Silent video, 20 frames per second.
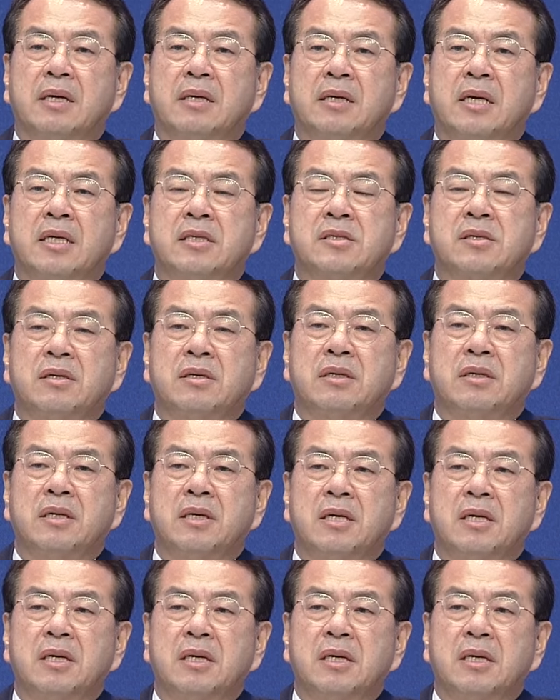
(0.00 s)

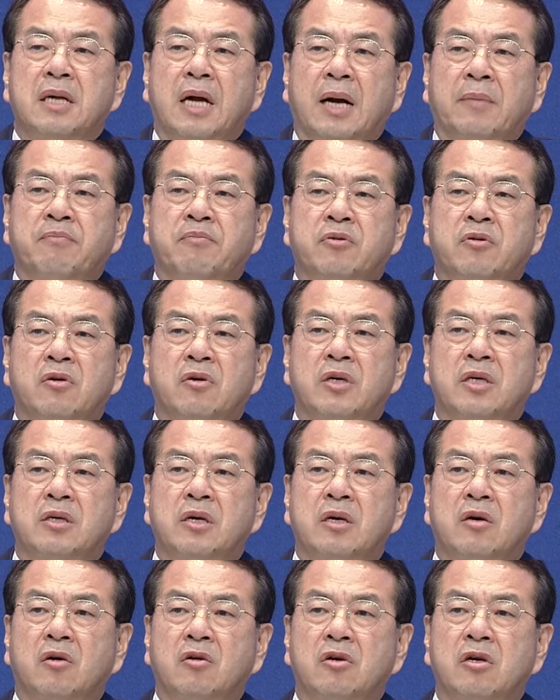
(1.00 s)
그래서 앞으로
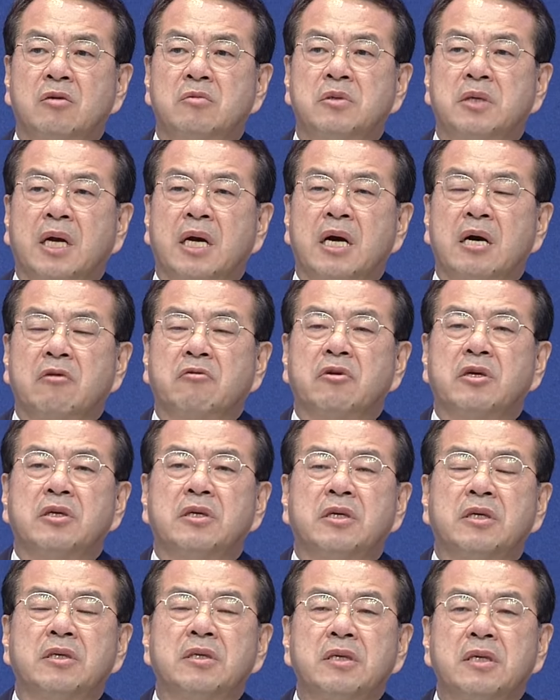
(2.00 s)
이런 어려움을 당하고
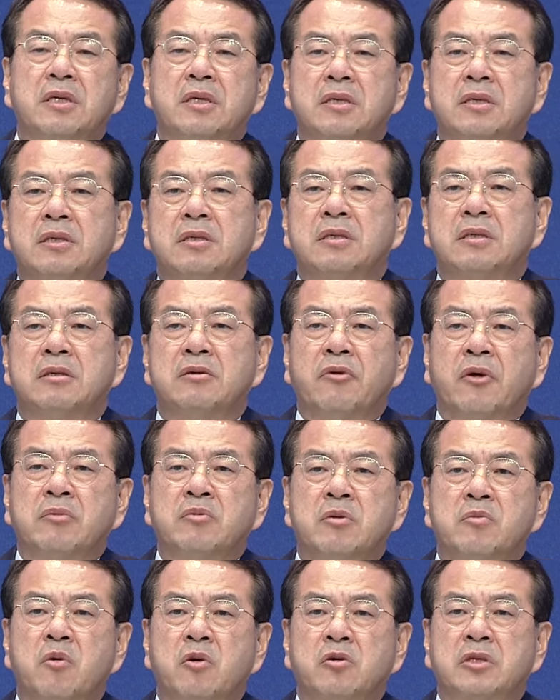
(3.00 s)
있는 그
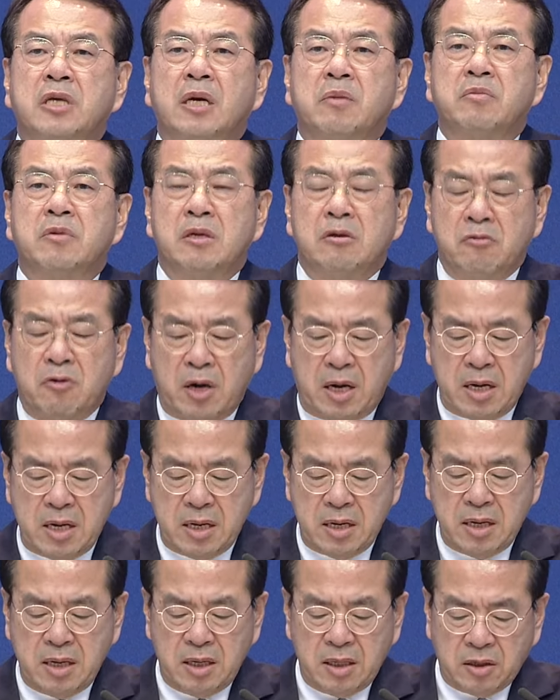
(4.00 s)
외부
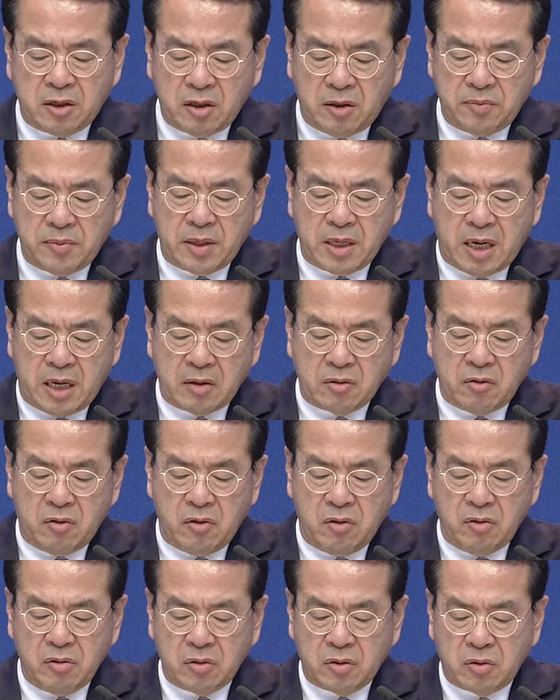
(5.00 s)
목사님들과
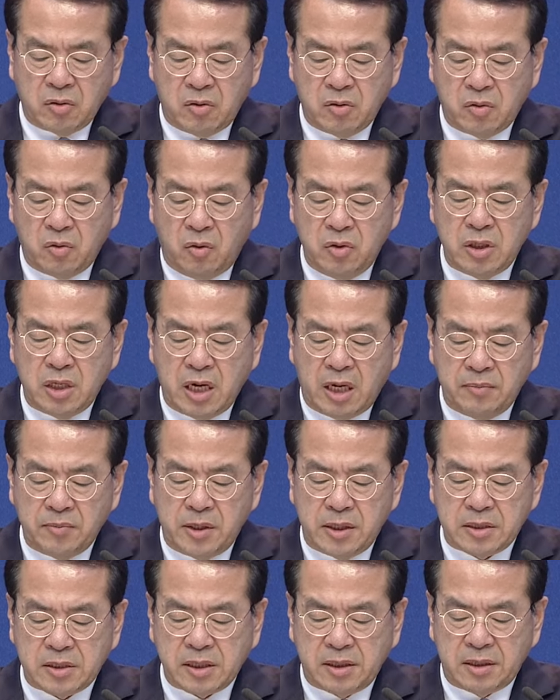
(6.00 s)
협의하고 또
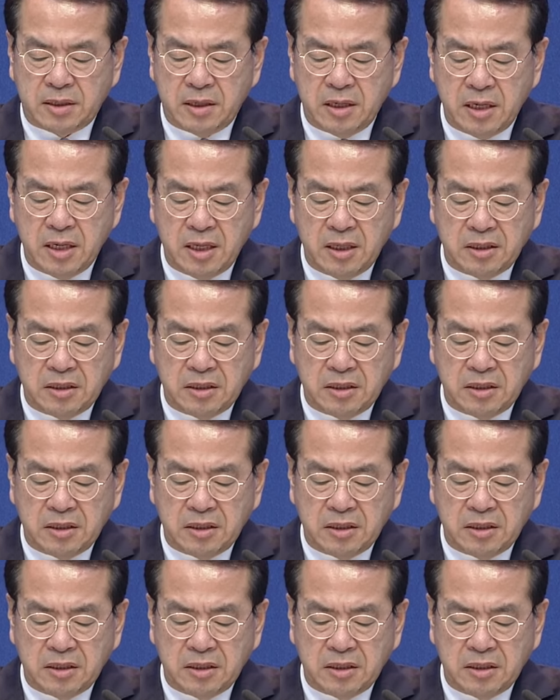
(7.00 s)
논의하면서